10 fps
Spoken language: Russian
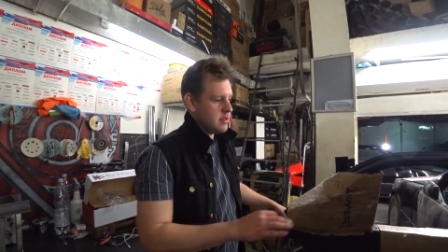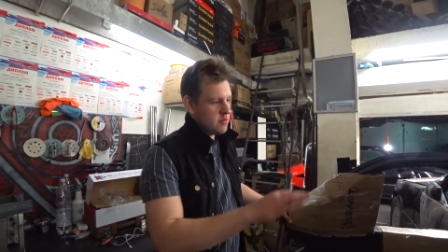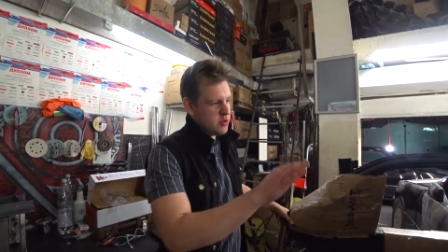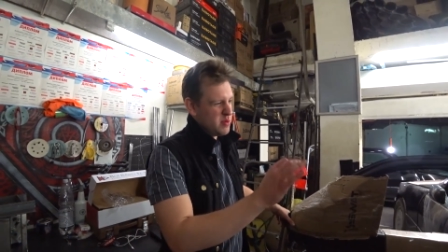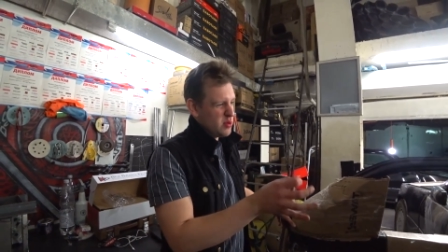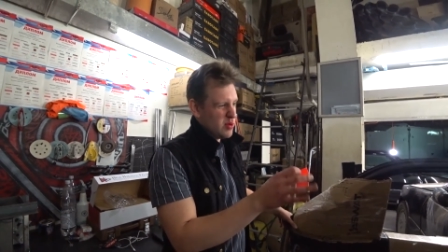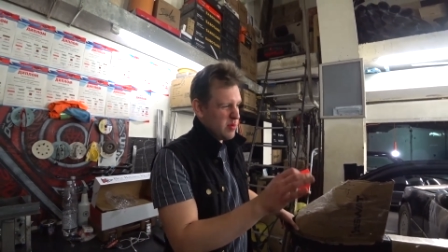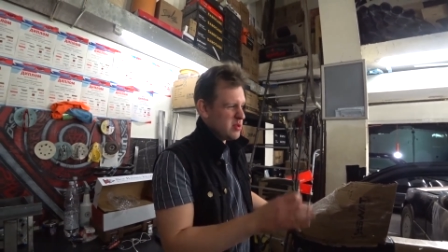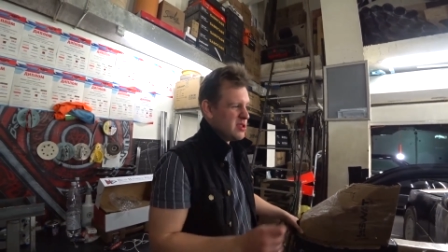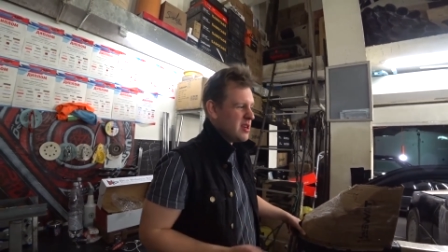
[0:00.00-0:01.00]
там еще под углом
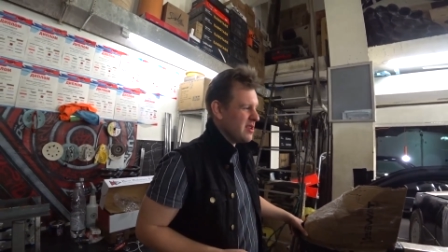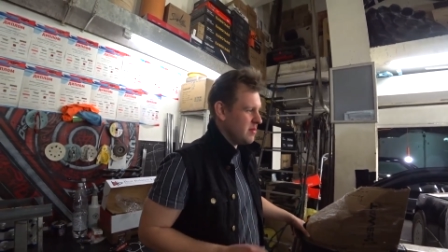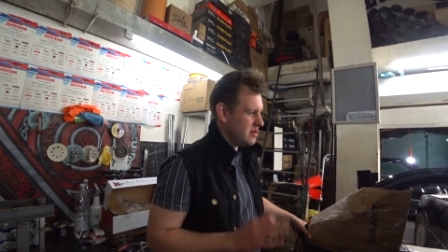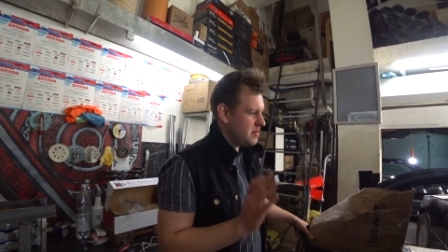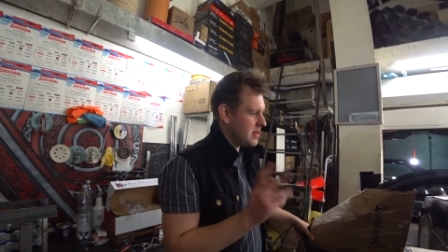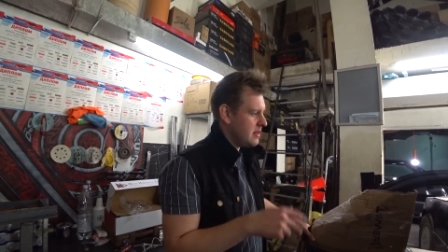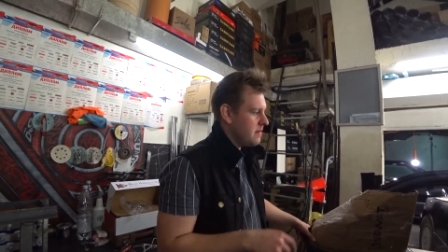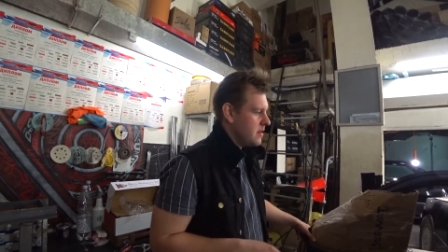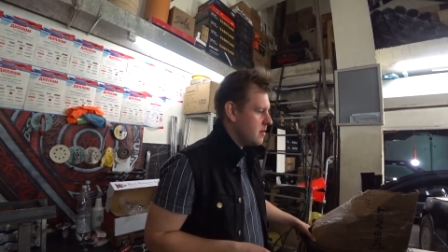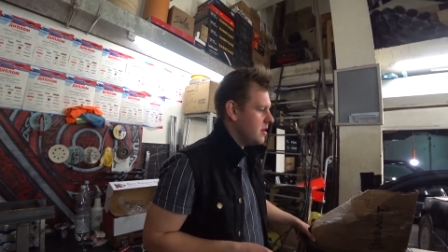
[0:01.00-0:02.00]
можно как-нибудь запихать.
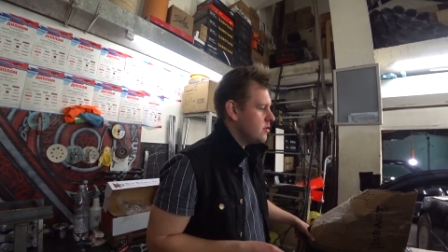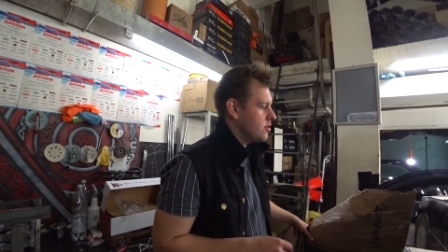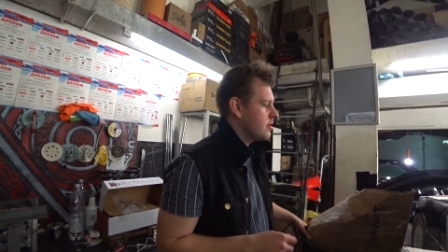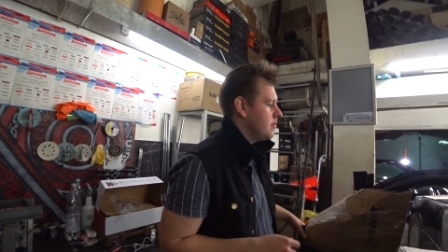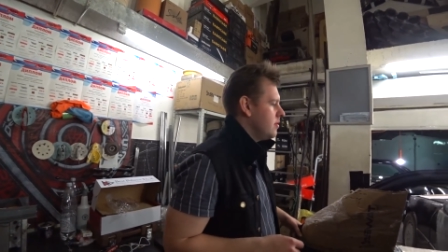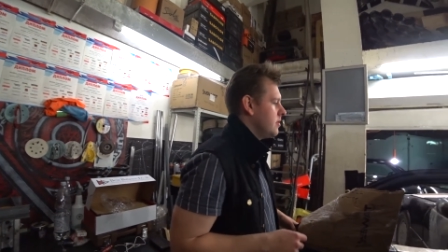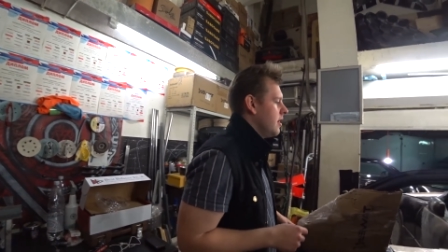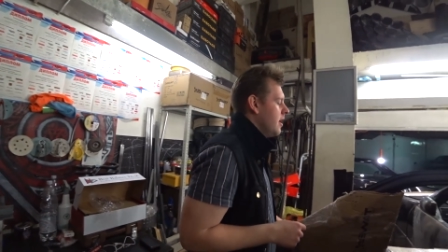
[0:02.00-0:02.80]
Нормально, четко будет.